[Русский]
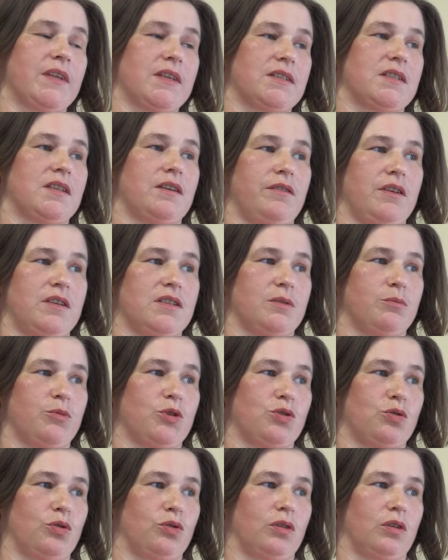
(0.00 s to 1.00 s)
с
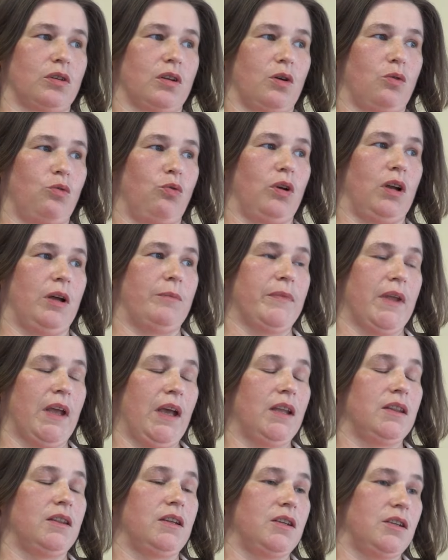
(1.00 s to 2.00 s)
зависимостью от алкоголя
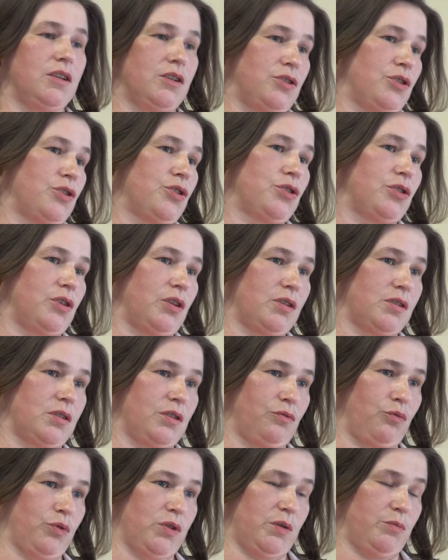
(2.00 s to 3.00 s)

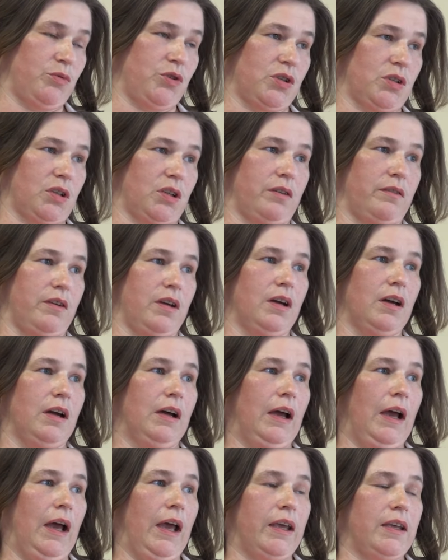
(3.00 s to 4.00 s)
3408 человек.
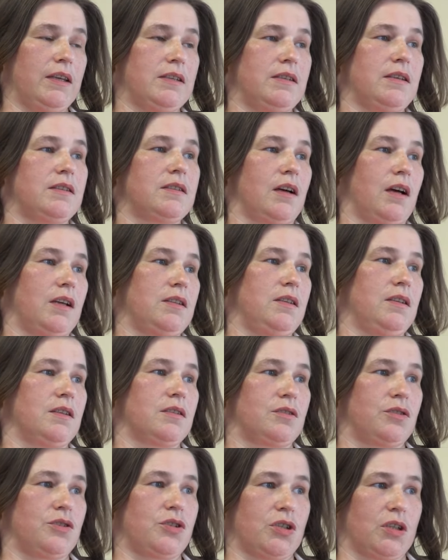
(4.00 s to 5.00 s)
Из них
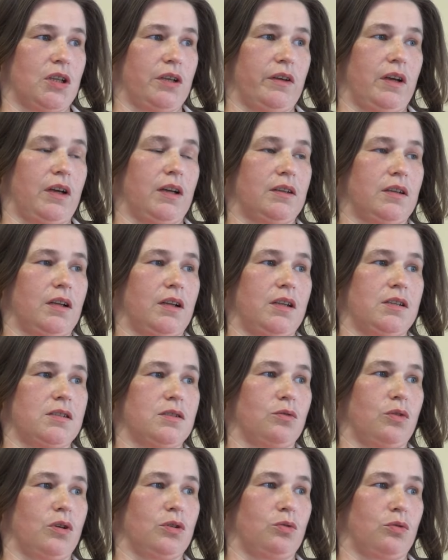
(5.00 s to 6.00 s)
11 человек – это
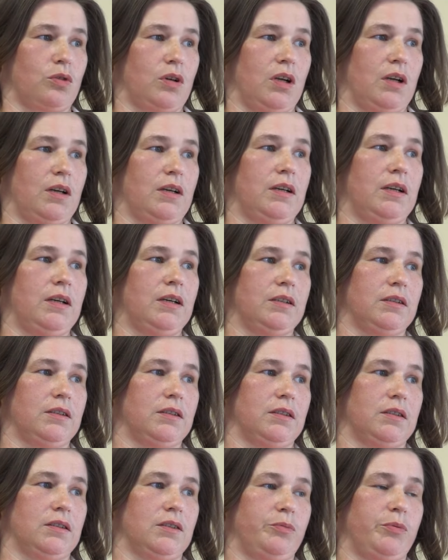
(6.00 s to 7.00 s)
лица, у которых
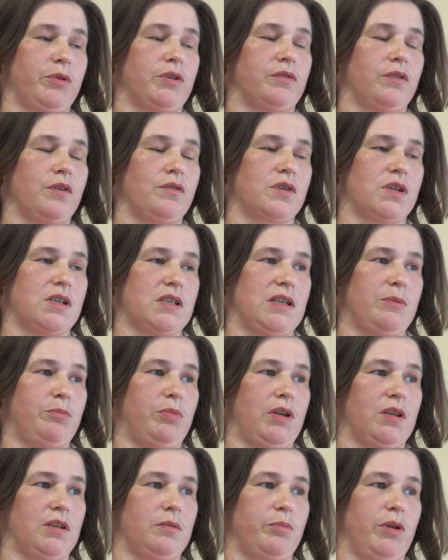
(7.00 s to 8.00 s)
э, впервые в жизни
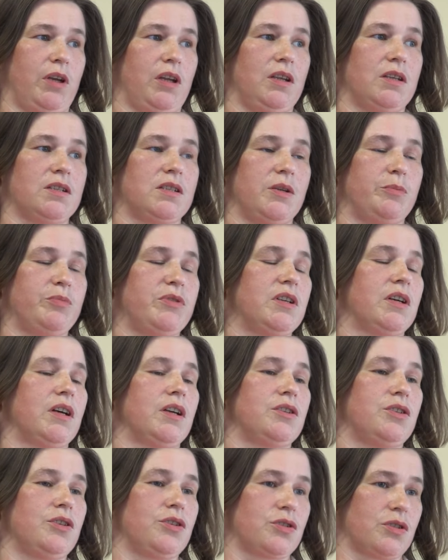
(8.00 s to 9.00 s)
перенесли
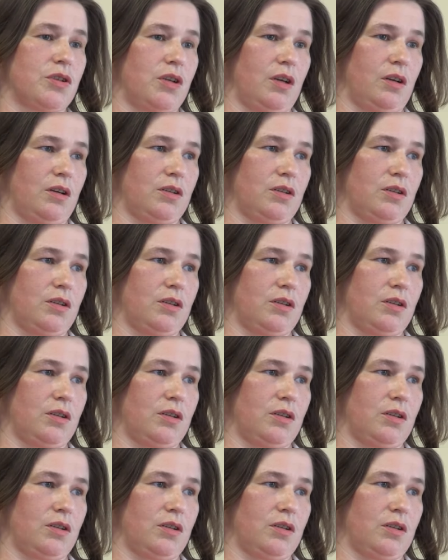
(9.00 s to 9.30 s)
психотические